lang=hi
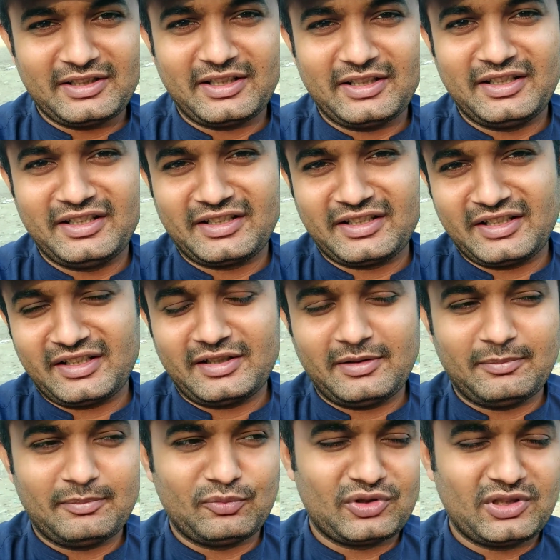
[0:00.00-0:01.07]
कार्ड लेके आना
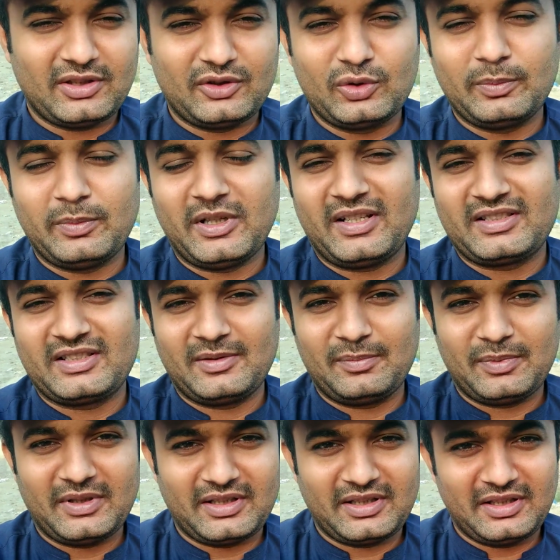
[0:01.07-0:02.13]
मुझे दोबारा से
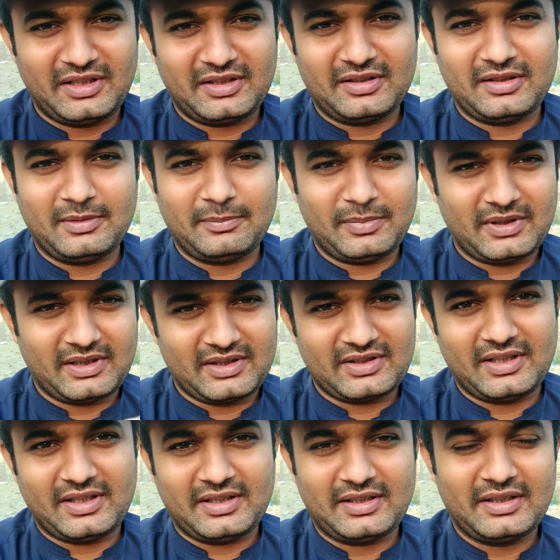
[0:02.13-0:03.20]
फटीक ना पड़
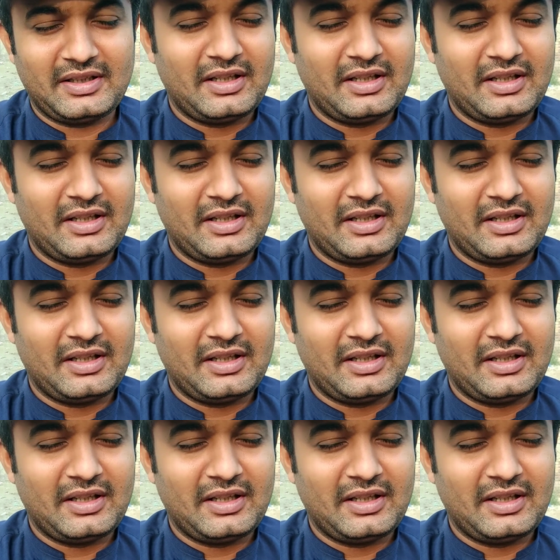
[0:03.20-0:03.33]
जाए